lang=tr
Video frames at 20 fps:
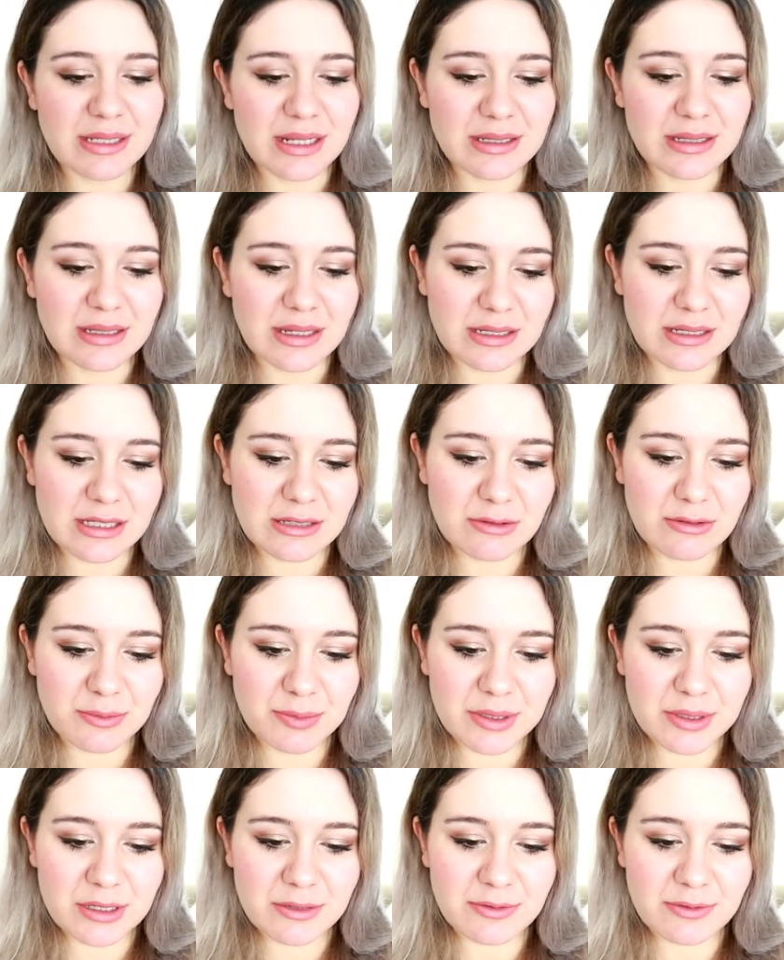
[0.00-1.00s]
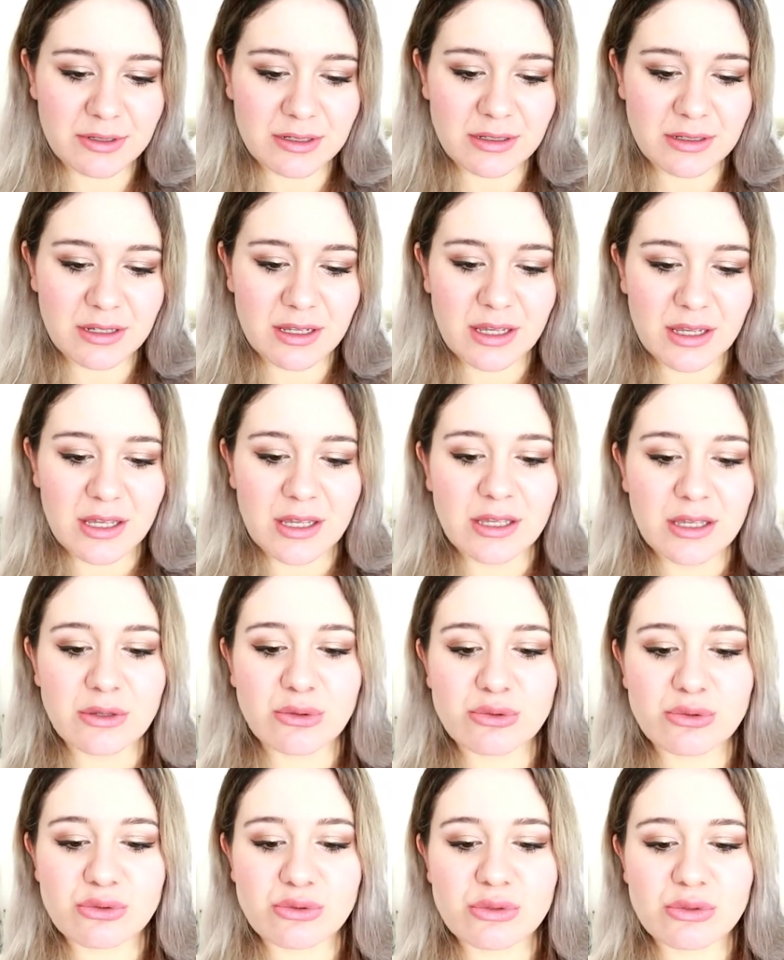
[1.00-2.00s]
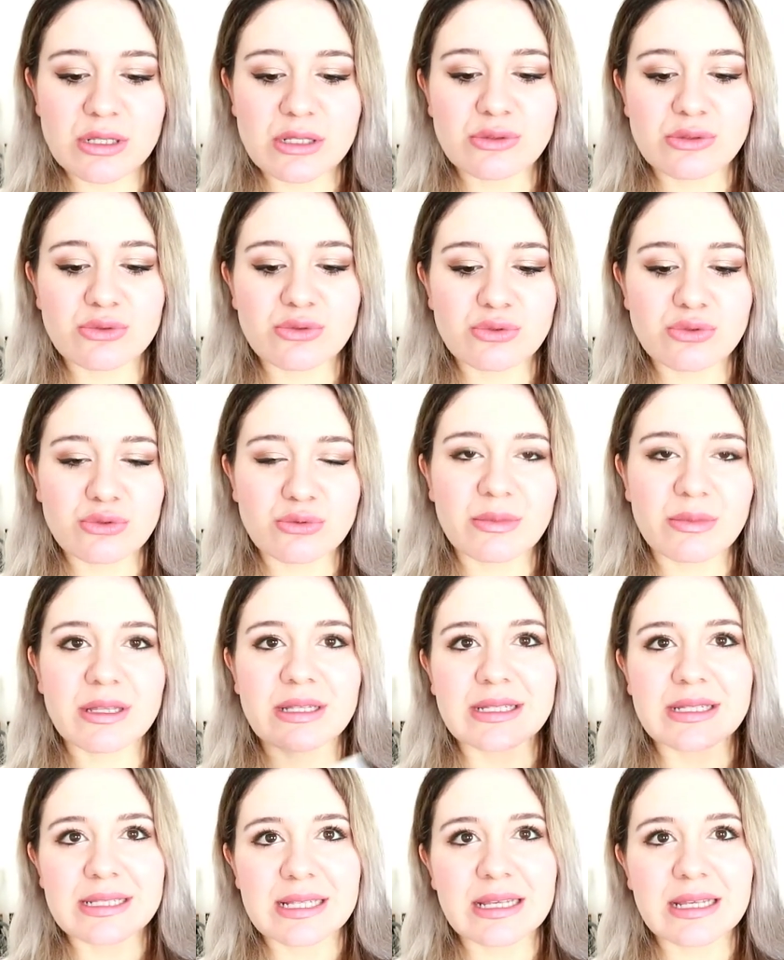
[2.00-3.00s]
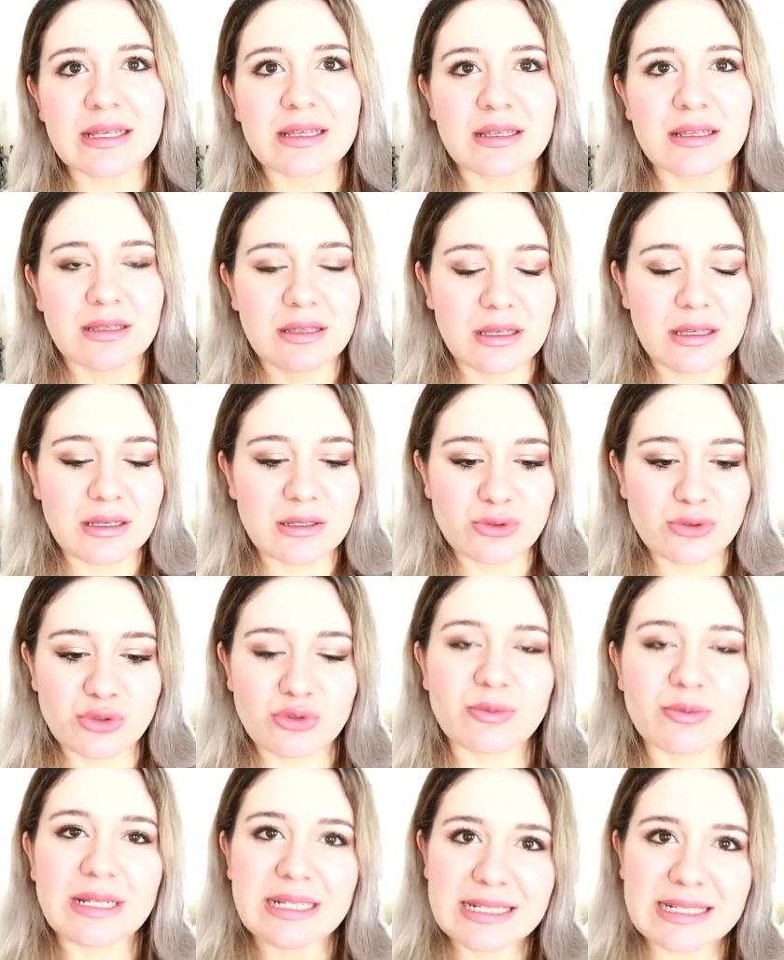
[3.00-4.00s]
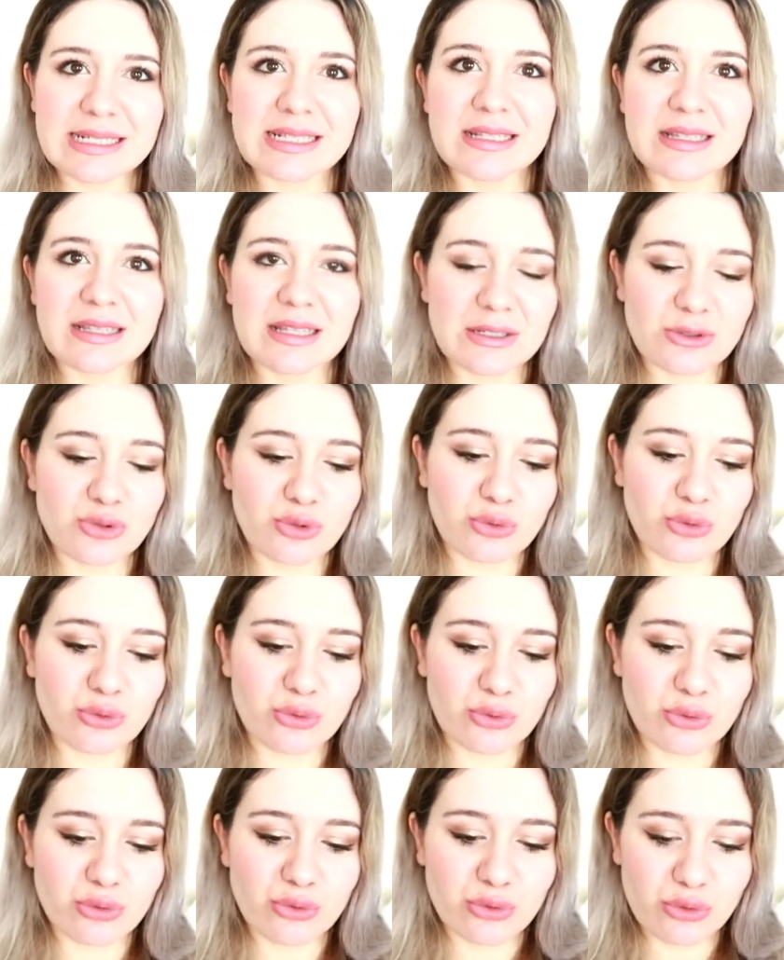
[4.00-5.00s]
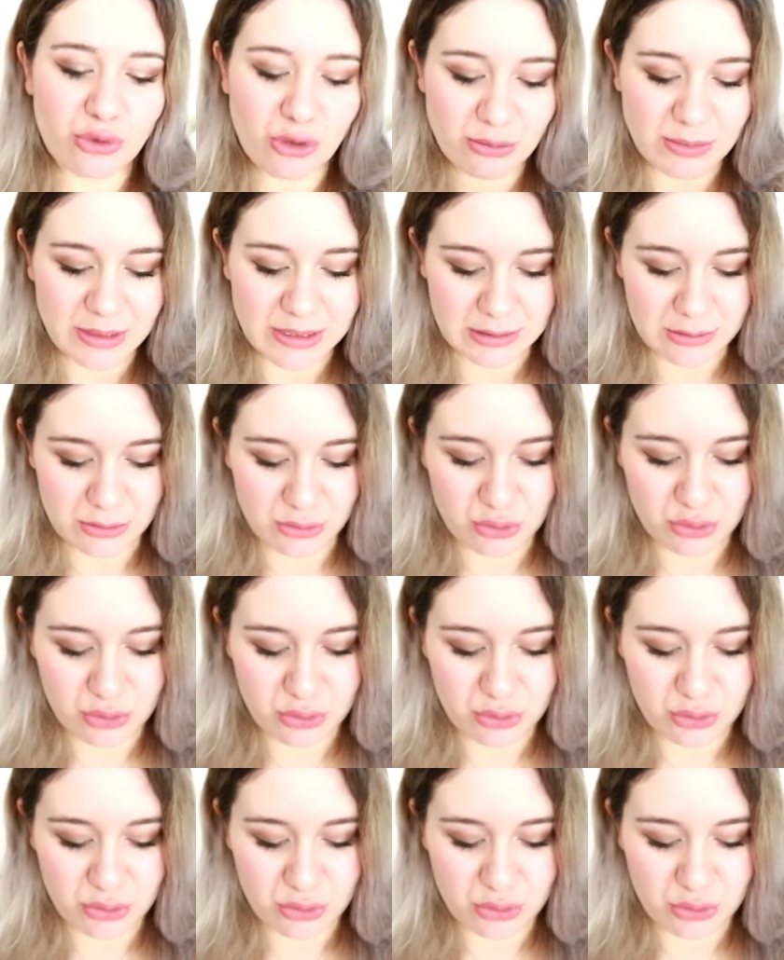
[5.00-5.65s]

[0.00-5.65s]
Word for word: Zaten sıvı parafinin yüzünüze sürmenize e, sürmenizin de çok uygun olmadığını